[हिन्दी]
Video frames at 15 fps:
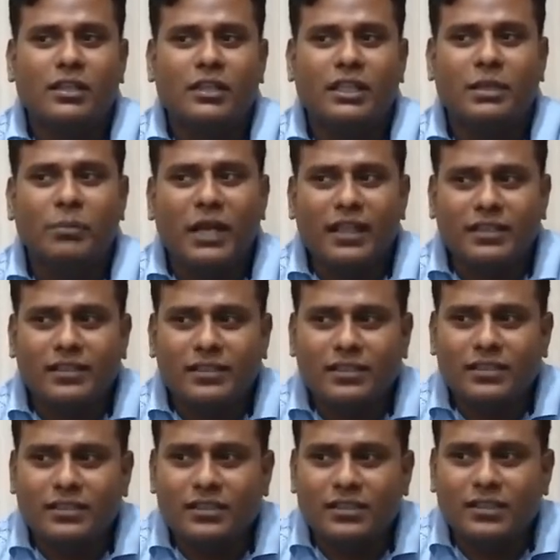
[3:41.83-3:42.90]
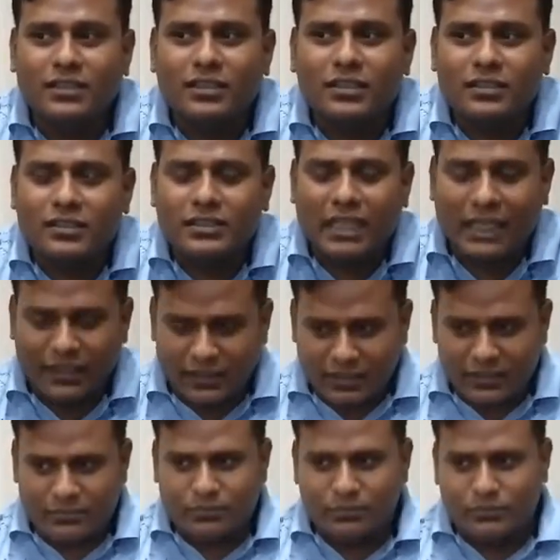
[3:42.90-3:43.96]
ये बात शायद
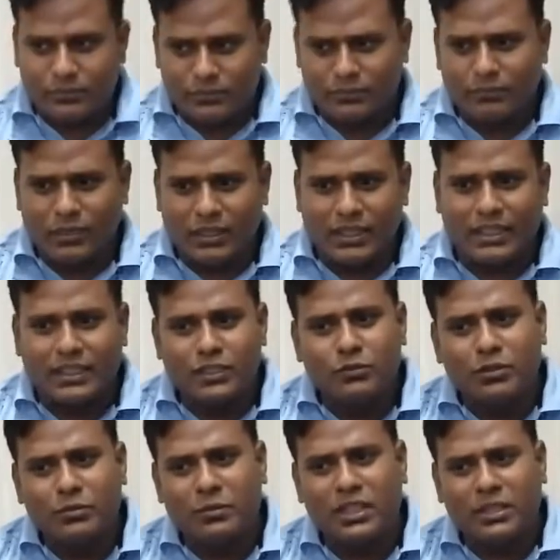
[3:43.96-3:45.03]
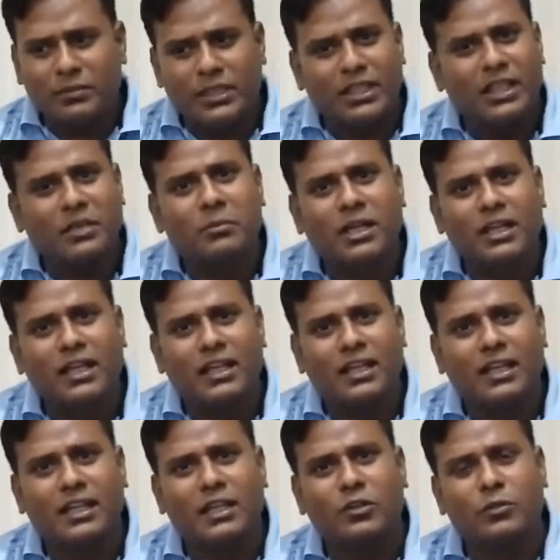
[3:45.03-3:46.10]
बताते हुए मेरा भी गला भर आ
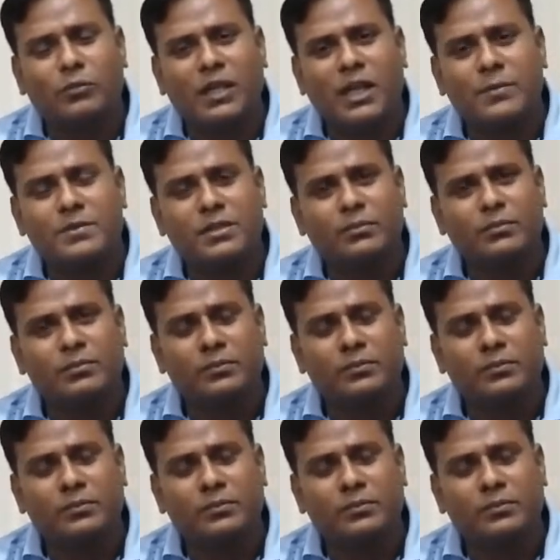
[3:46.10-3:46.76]
रहा है और मैं आपसे